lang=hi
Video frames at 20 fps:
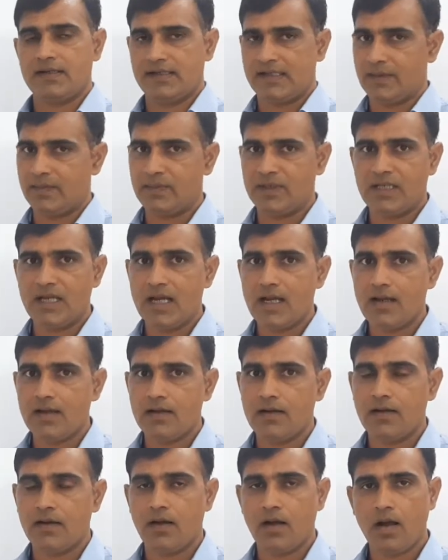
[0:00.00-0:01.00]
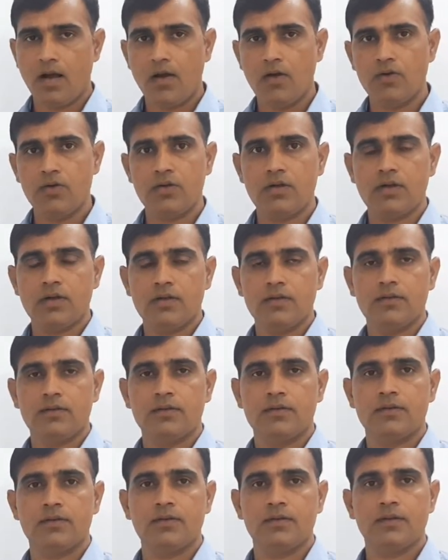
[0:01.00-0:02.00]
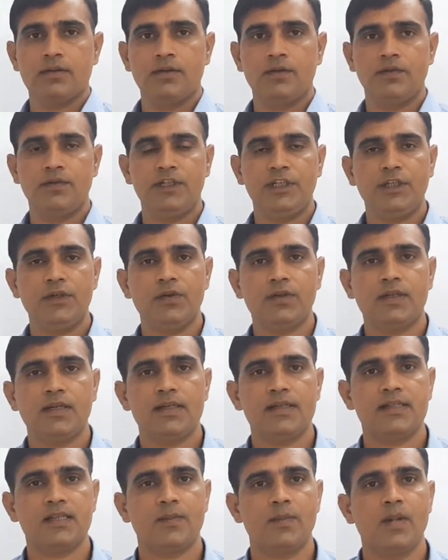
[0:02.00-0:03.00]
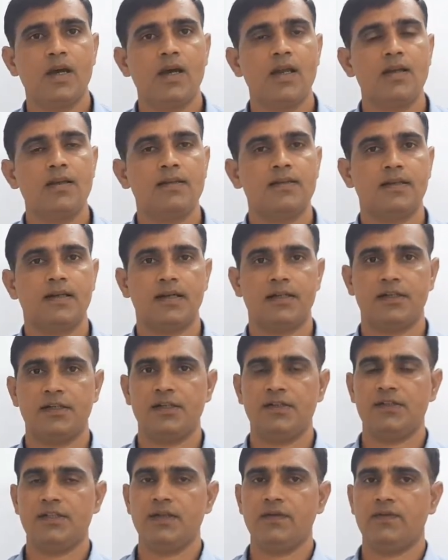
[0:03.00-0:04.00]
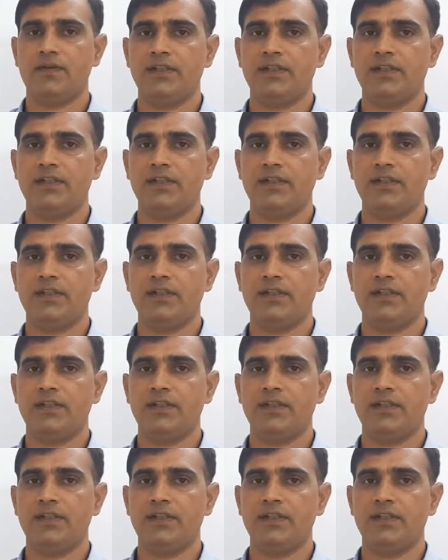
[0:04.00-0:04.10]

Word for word: क्षमता और विधियों के समान संरक्षण से